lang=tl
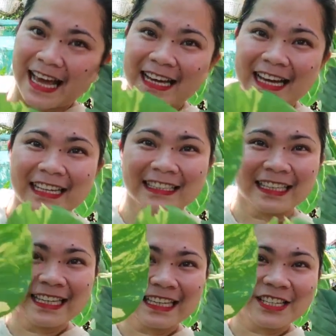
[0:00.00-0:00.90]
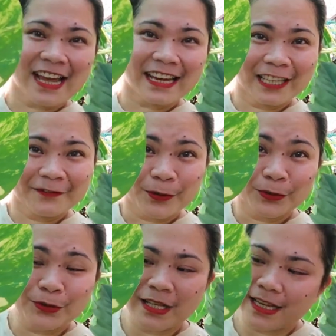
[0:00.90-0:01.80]
Ang ating giant
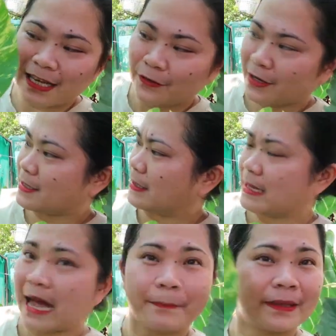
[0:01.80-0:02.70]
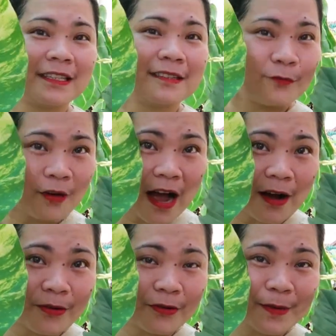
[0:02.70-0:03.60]
photos, ayan no, kasing lapad ng
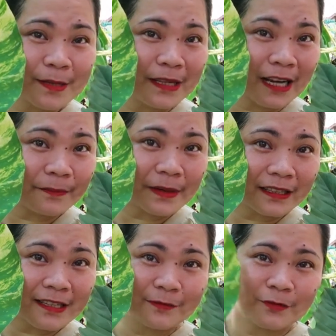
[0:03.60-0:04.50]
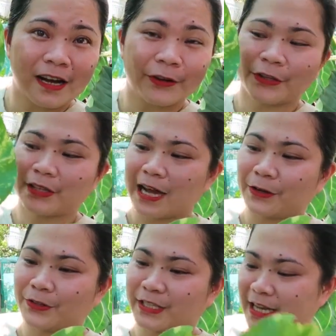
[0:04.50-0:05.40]
mukha ko. Mas malaki pa yata sa mukha ko yung
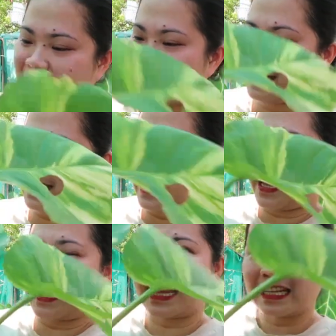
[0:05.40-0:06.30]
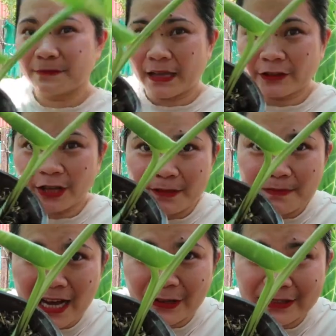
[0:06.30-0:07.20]
dahon niya. Ayan, so, ito na
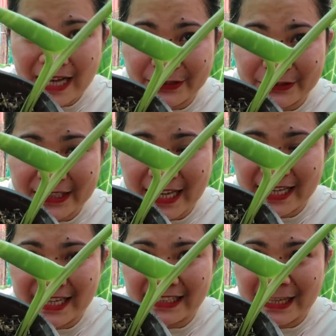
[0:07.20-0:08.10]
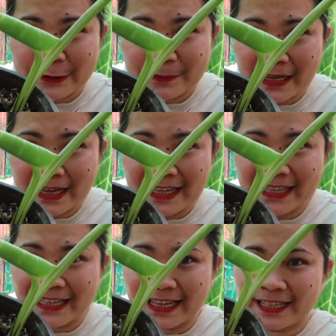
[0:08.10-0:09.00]
yung bagong dahon niya. Nakikita nyo ba?
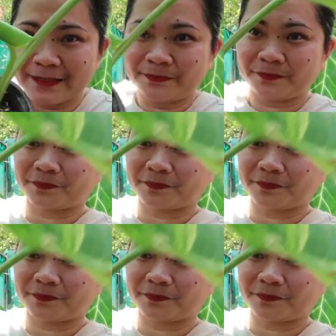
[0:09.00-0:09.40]
Yan.